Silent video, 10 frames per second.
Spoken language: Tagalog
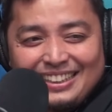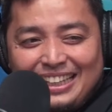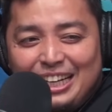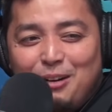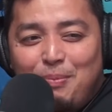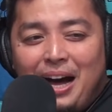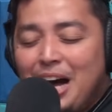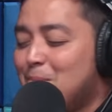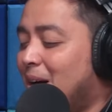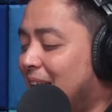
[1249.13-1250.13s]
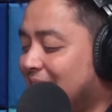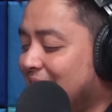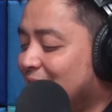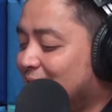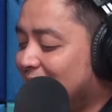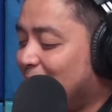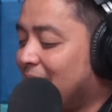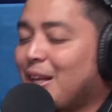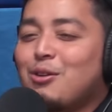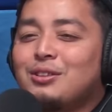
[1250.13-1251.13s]
Ikaw pahamak kasi itong mga
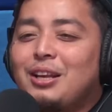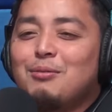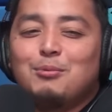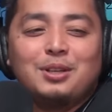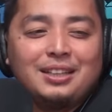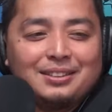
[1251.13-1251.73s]
tanong-tanong mo eh.